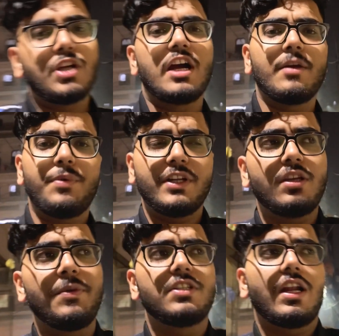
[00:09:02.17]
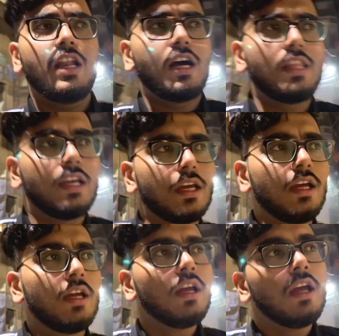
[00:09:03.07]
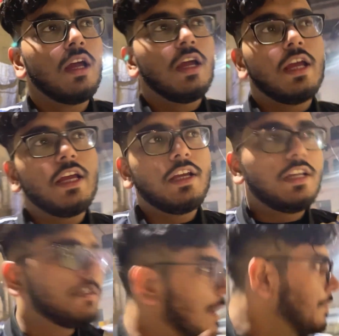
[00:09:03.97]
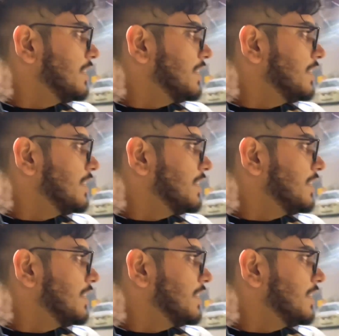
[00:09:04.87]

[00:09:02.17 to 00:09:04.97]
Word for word: जाके फिर से पिंजरा लगा देंगे इस बार भी